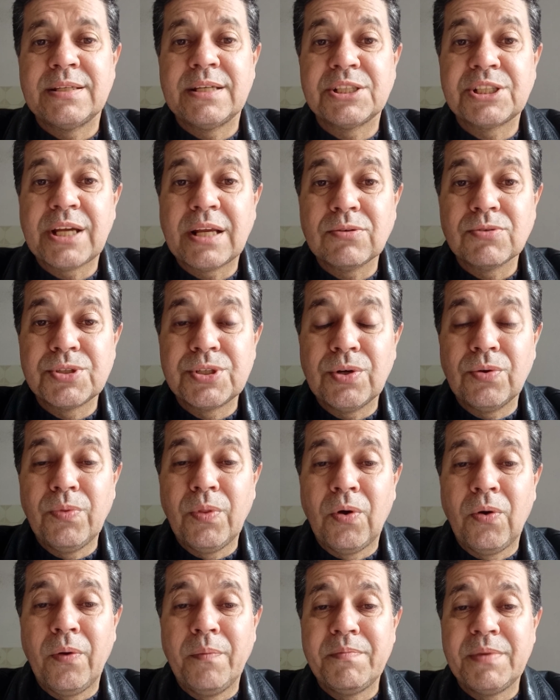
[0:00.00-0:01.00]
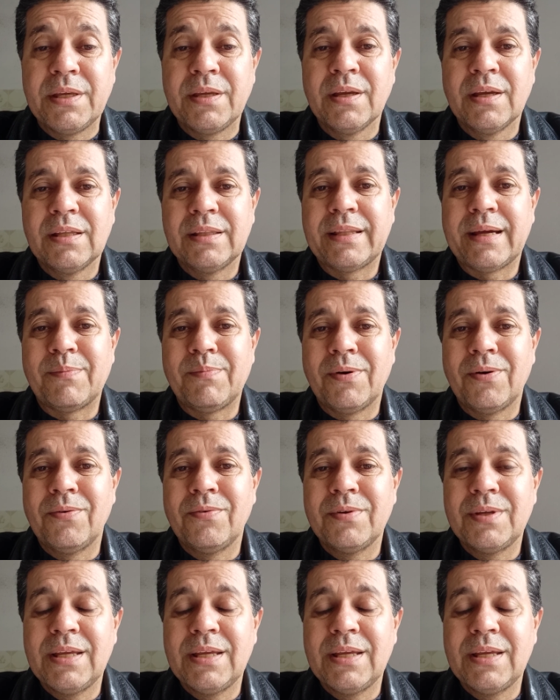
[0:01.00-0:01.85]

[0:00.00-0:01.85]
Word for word: deixar o seu nome, tá bom?